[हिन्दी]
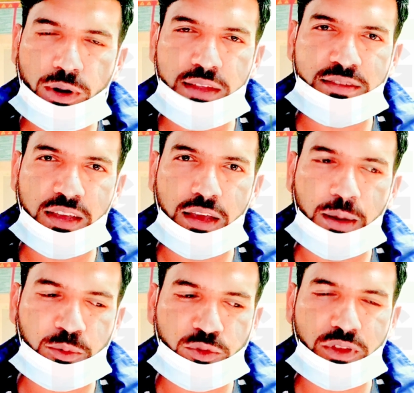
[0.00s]
दौलत चाहिए
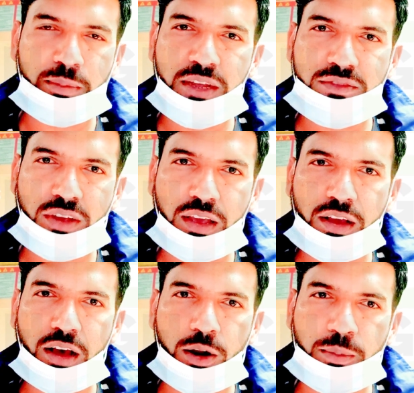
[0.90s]
आपको ज़मीन
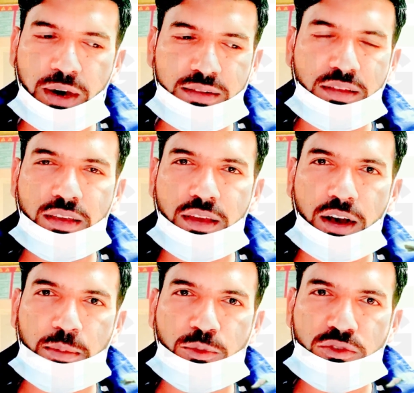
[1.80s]
चाहिए कारोबार चाहिए
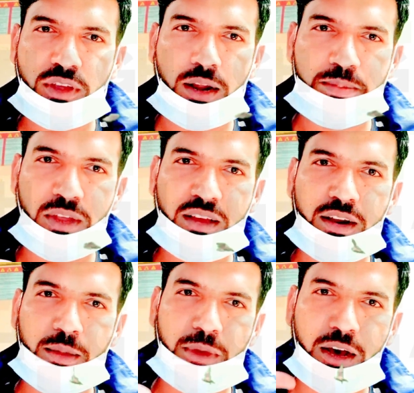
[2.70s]
आप मुझसे रबता
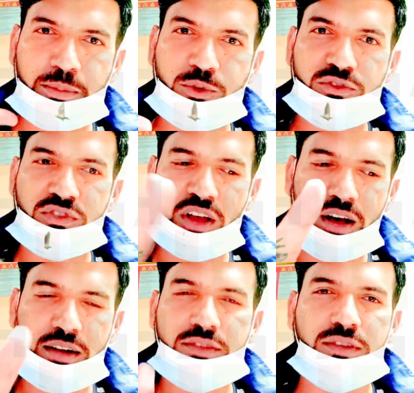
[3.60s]
करें मैं आपको
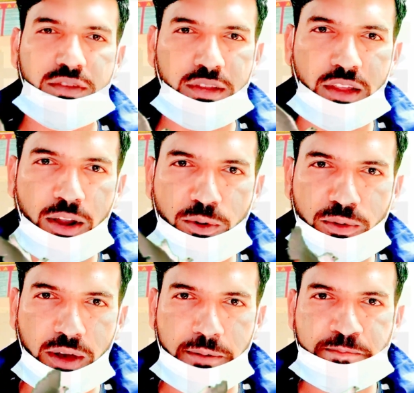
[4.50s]
सारी चीज़ें
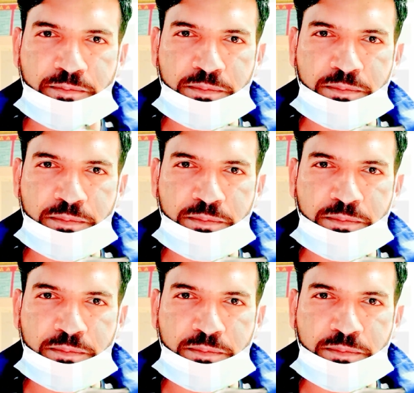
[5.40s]
दिलाऊँगा